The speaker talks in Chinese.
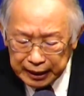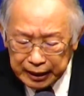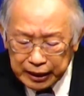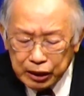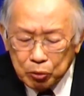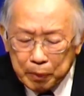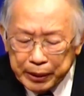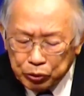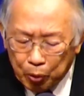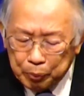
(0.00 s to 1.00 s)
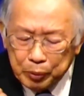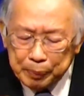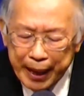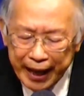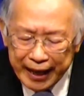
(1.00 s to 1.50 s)
是我们所不
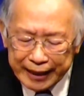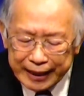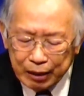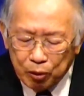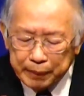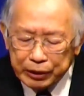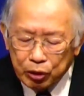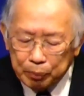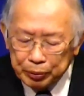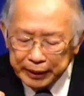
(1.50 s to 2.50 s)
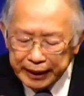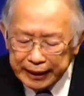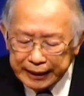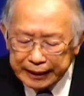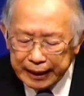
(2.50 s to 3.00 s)
配的，我们所不
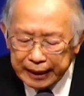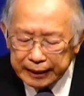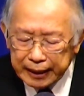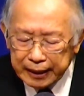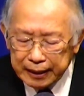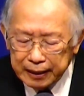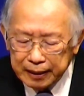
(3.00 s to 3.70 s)
应得的，